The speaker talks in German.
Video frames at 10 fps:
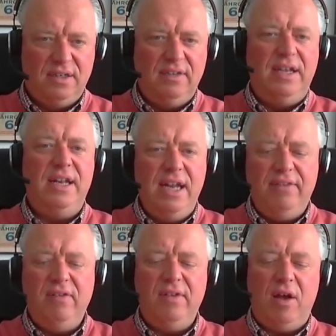Es geht
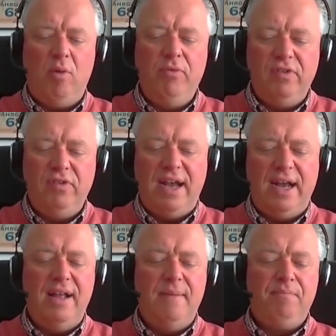nicht darum zu
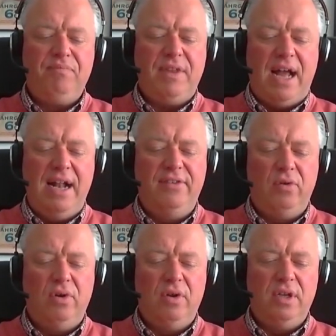sagen,
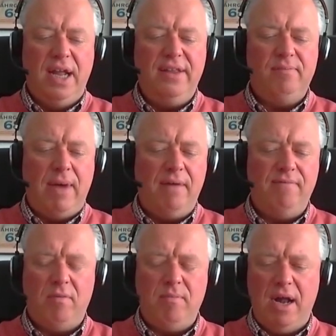also jetzt
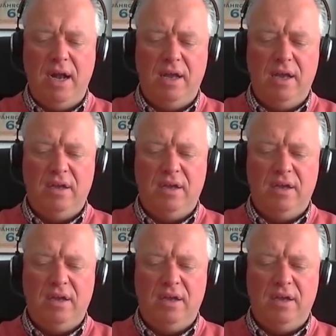machen wir mal